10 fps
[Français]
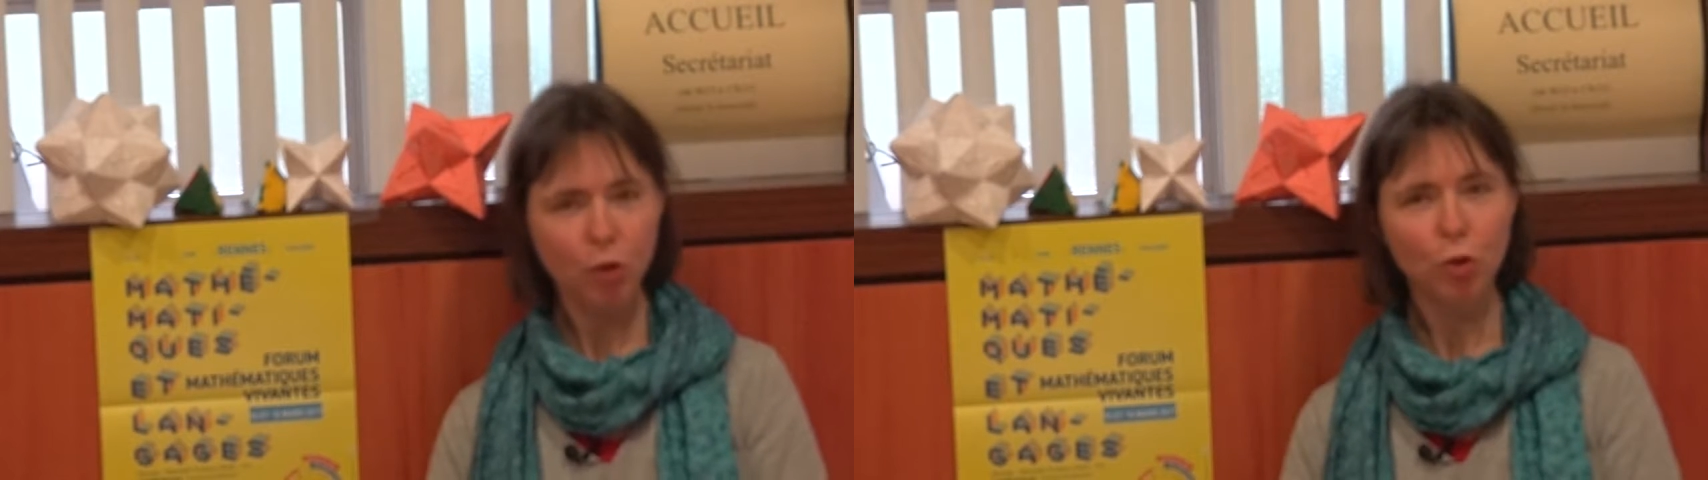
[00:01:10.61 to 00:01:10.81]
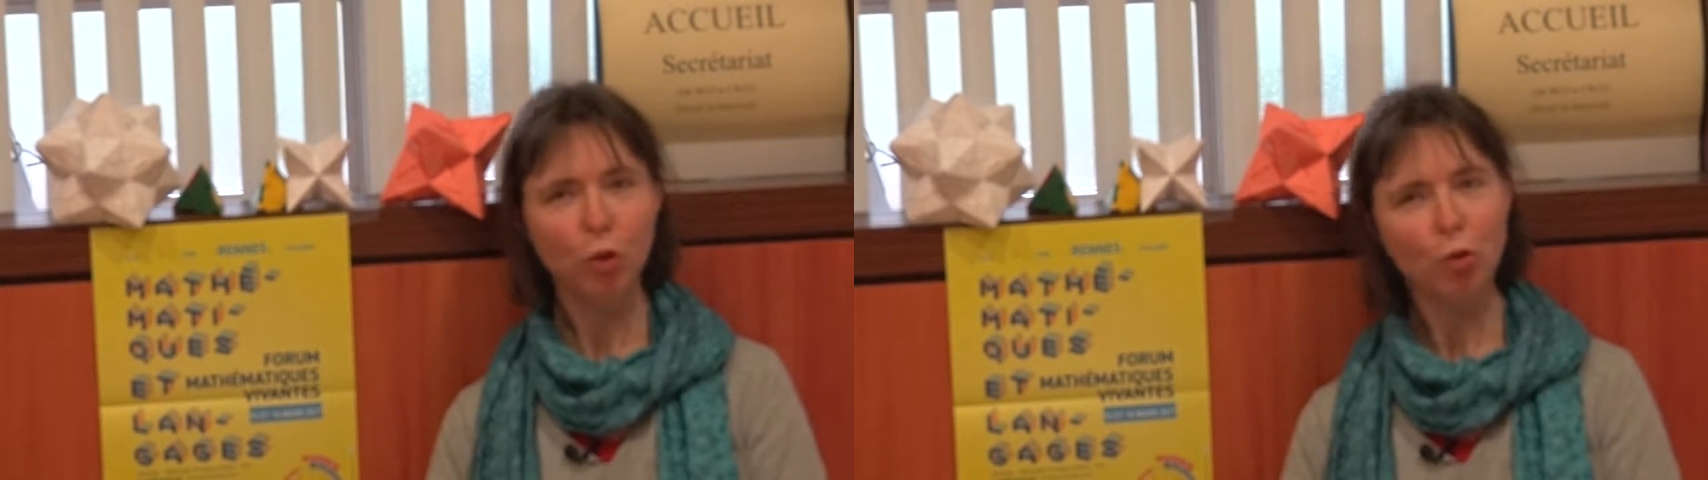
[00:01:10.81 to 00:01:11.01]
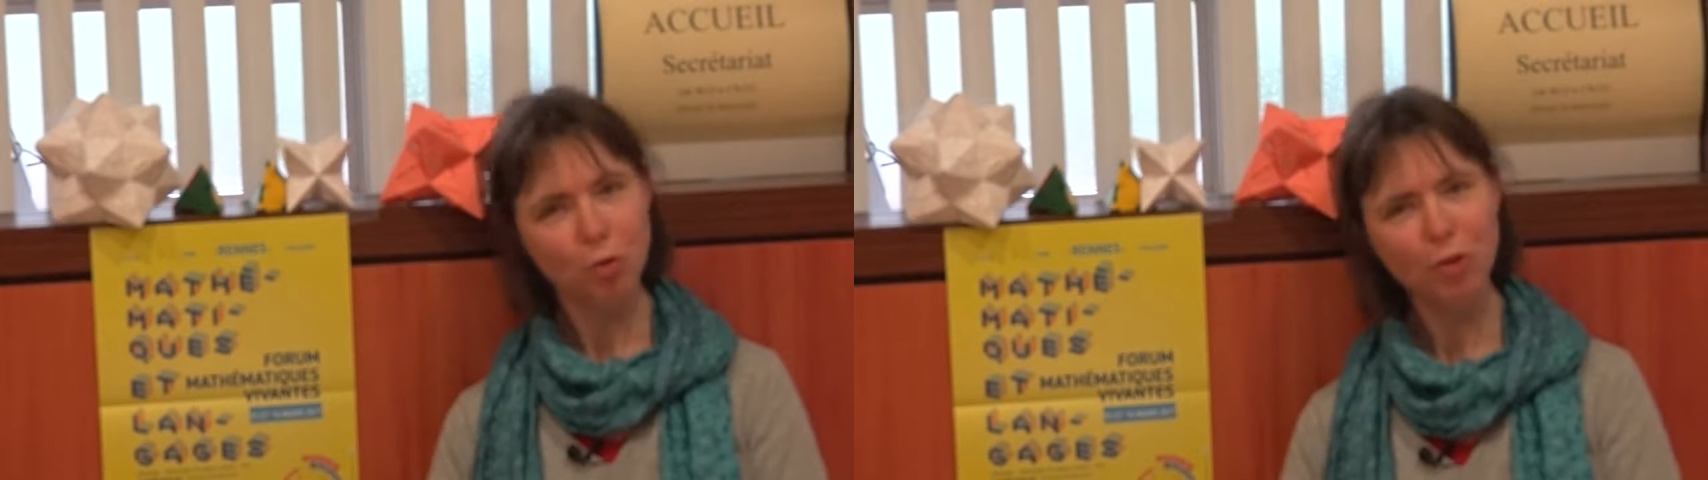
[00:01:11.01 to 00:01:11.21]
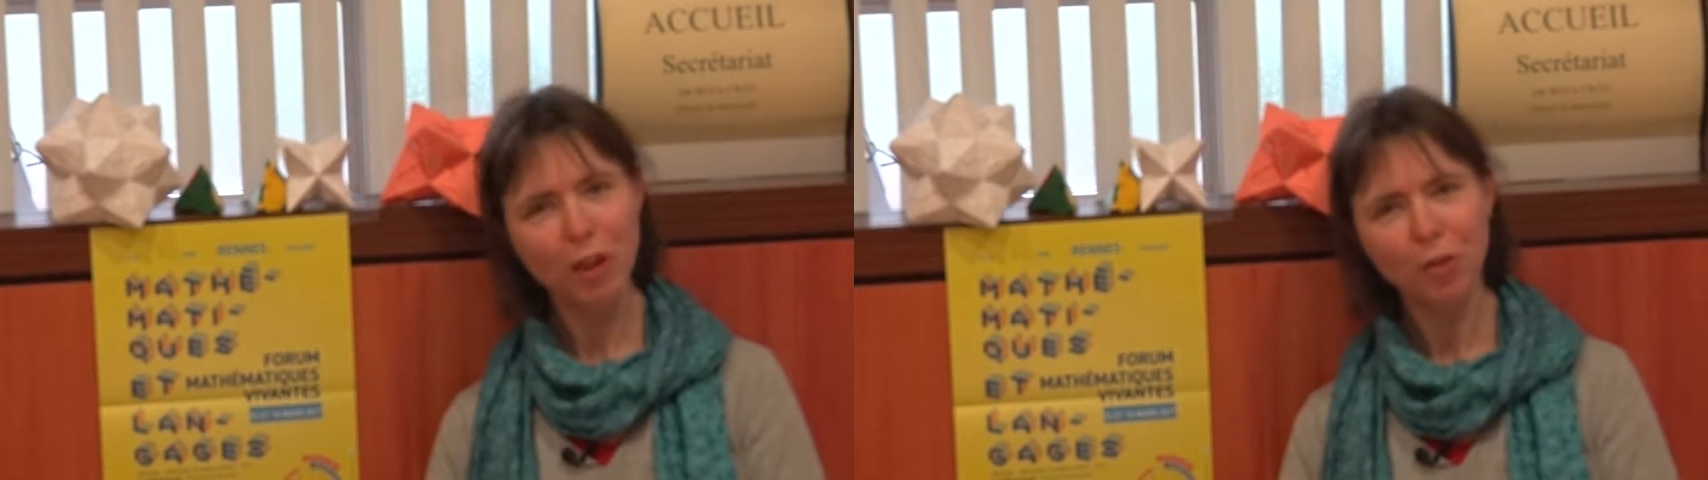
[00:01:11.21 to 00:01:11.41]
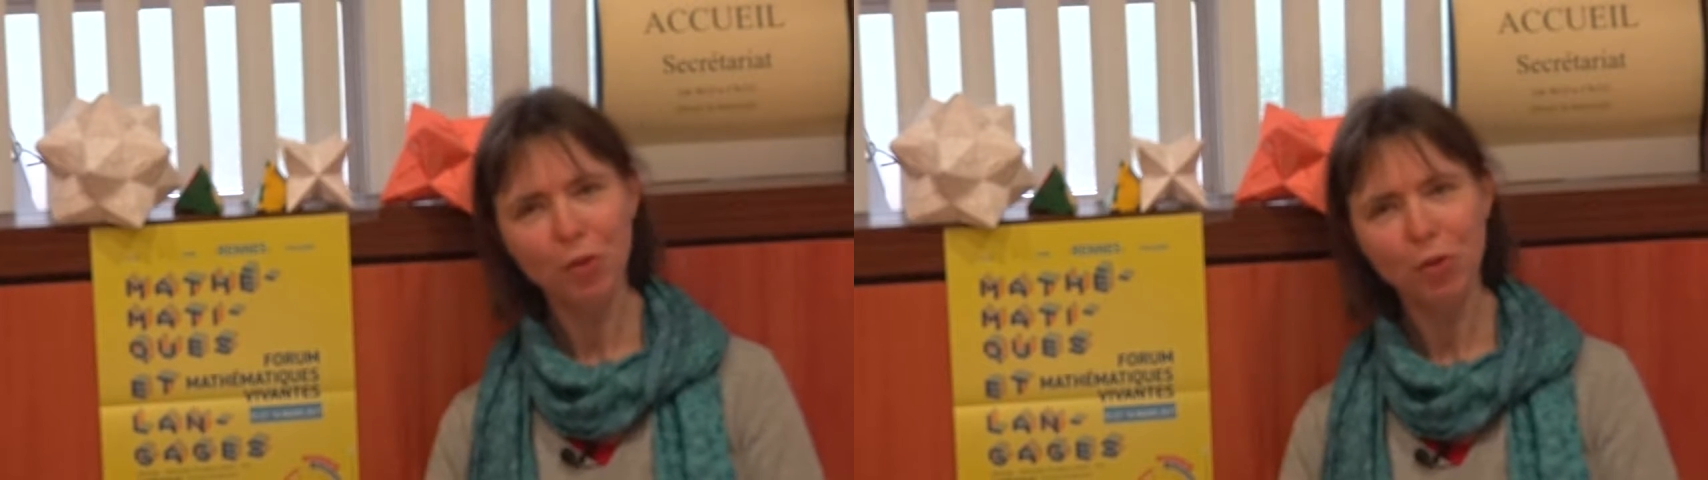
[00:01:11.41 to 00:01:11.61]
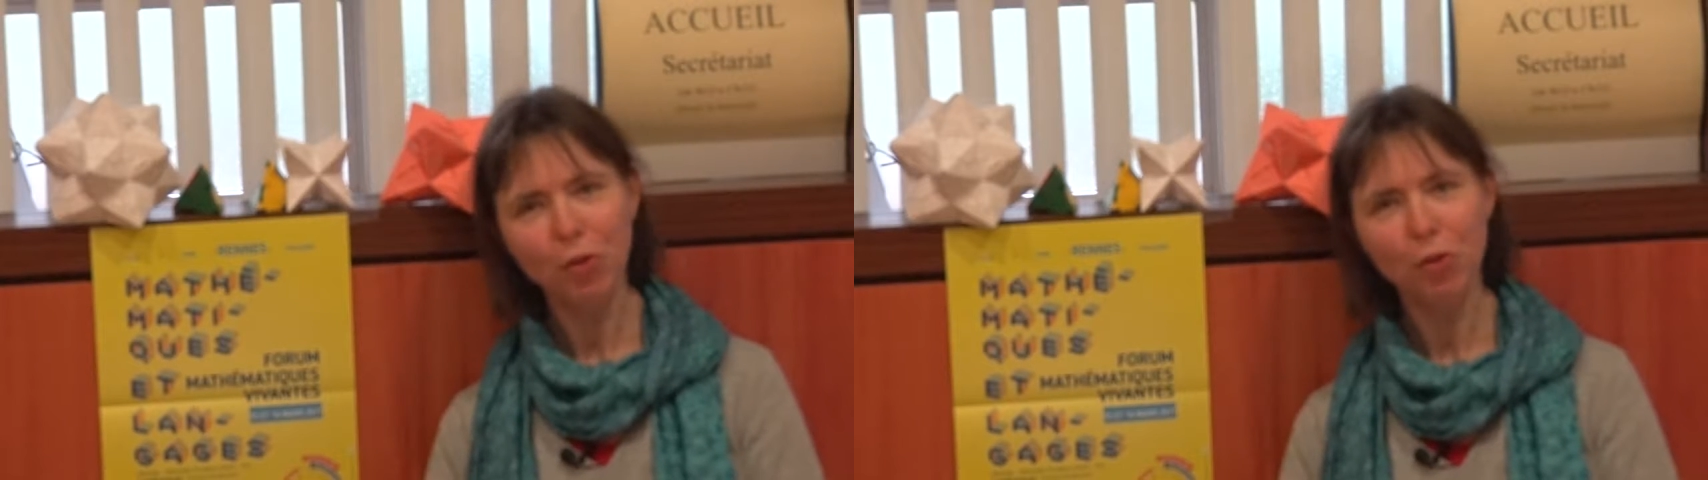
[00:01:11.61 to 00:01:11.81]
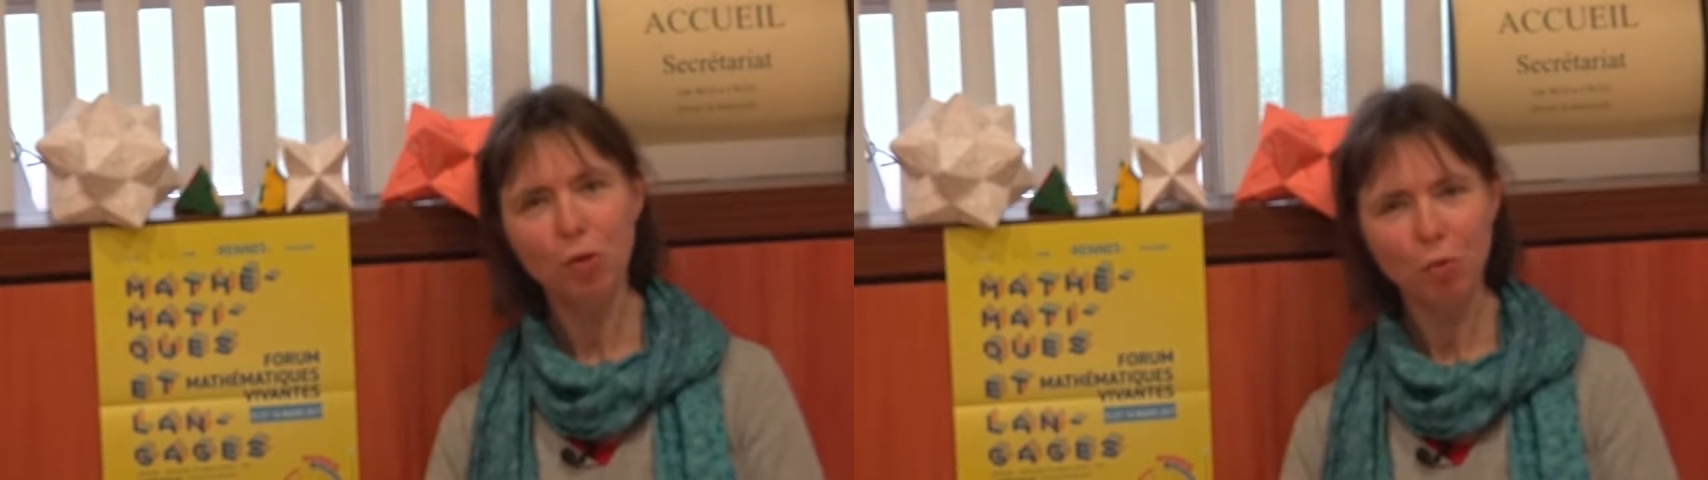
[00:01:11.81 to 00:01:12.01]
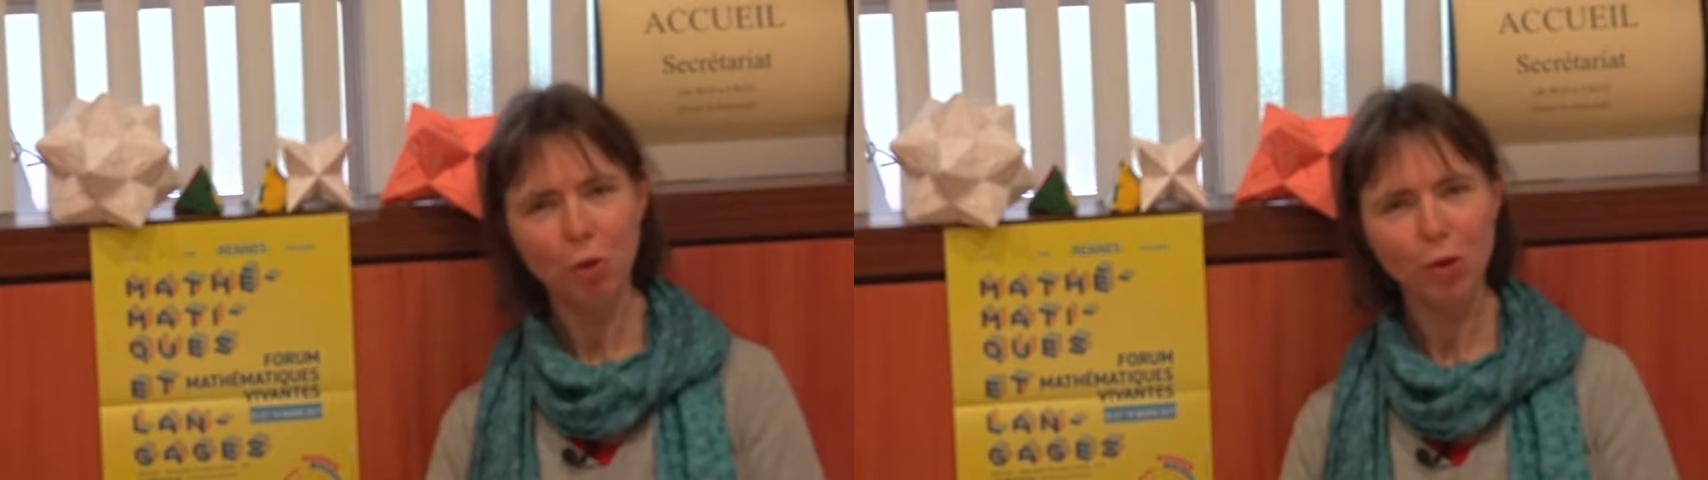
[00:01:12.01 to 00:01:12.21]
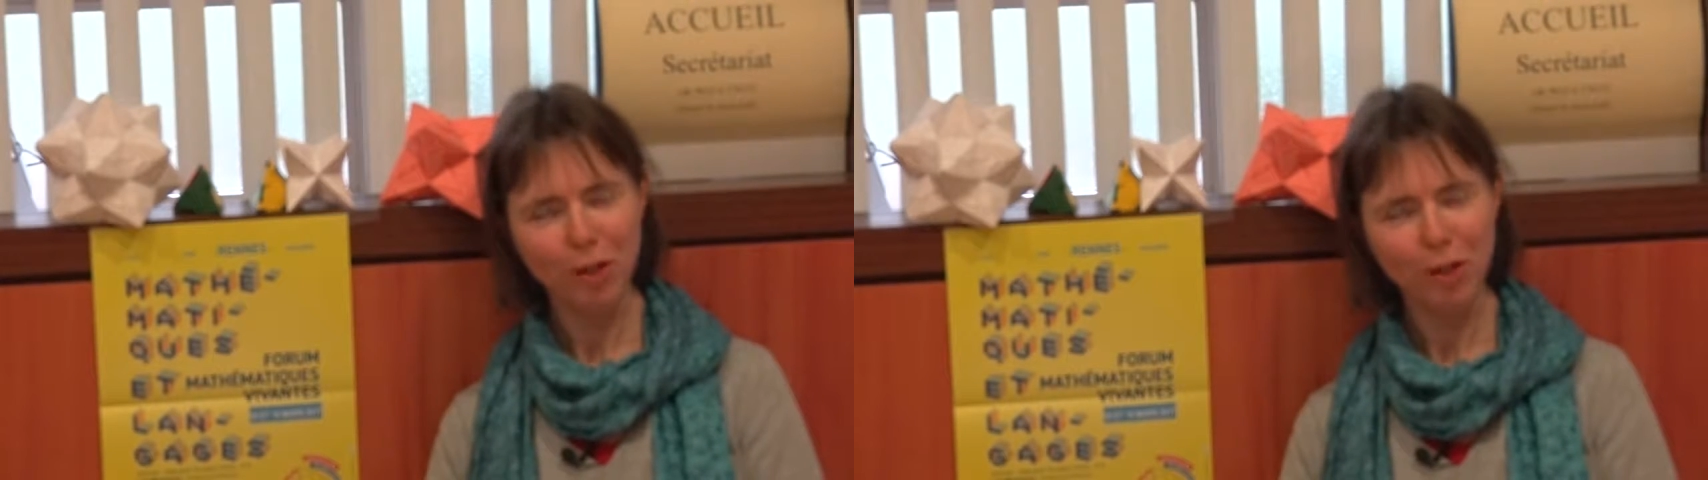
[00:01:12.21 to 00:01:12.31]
Donc nous vous attendons nombreux